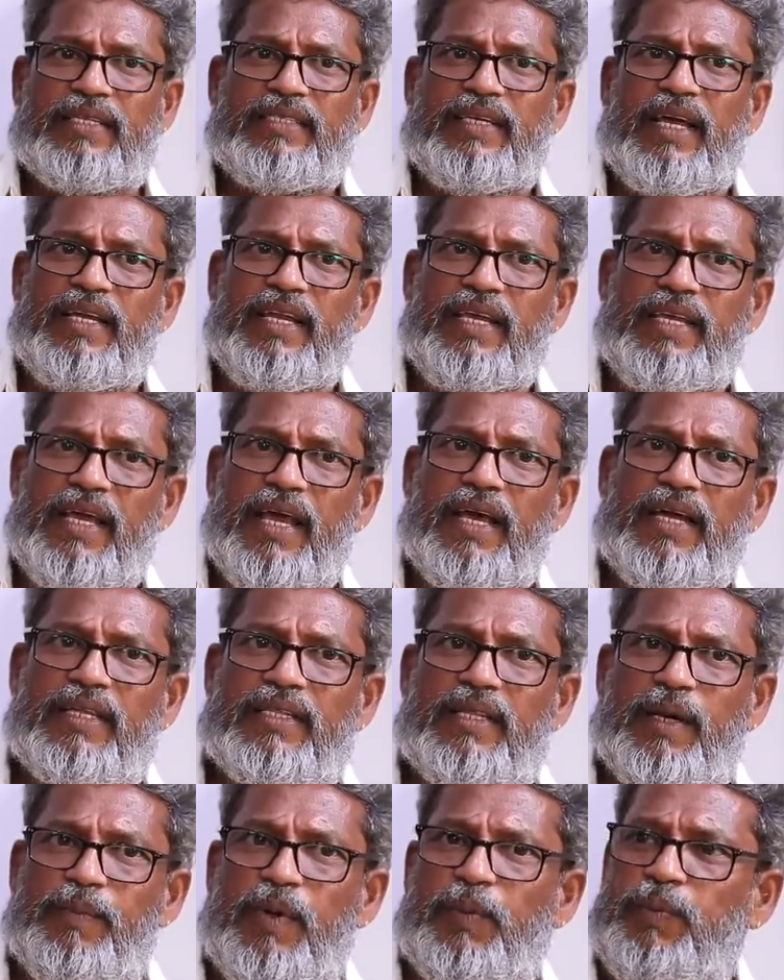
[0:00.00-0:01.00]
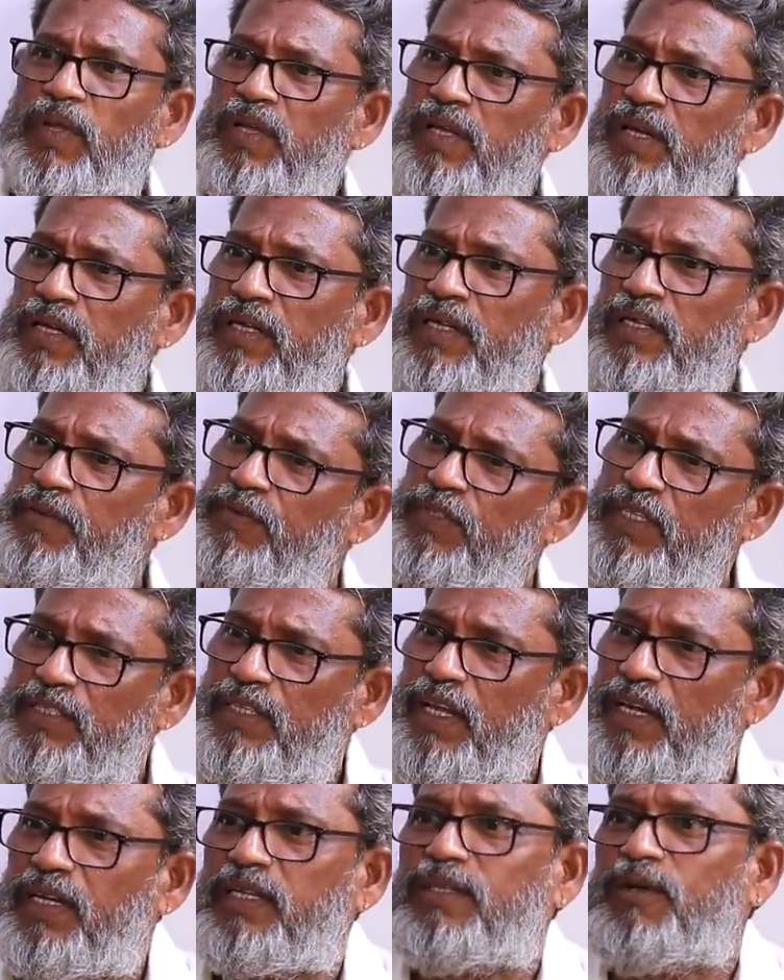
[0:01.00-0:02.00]
கடைசியாக நீங்கள் ஏங்க தம்மு அப்படிங்கிறீங்கன்னு
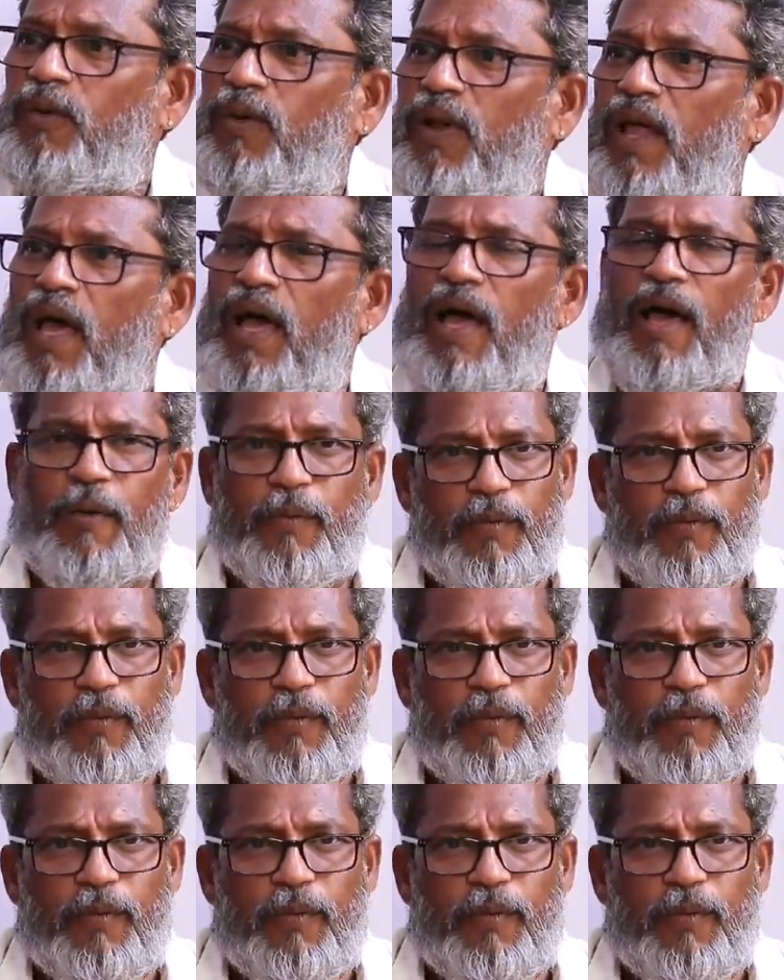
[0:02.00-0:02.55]
விஜய் சார்கிட்ட சொல்லலாம்